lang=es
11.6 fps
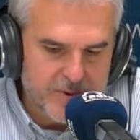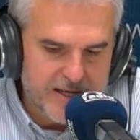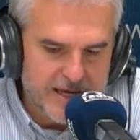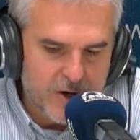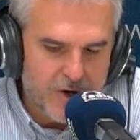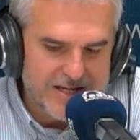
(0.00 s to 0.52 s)

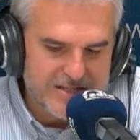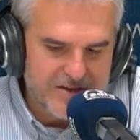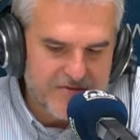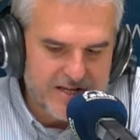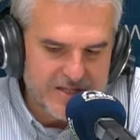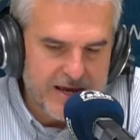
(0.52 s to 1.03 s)
España con las
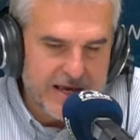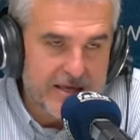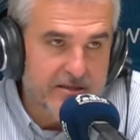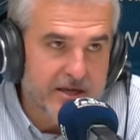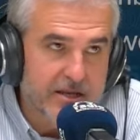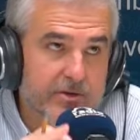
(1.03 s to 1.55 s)
cifras de
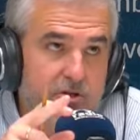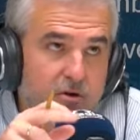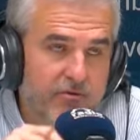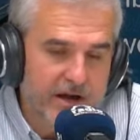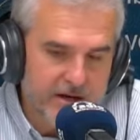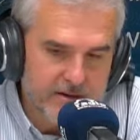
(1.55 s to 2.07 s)
Bankinter y
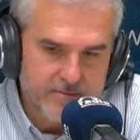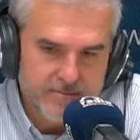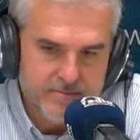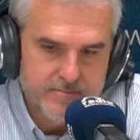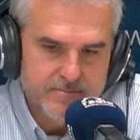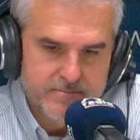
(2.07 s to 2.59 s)
Viscofan.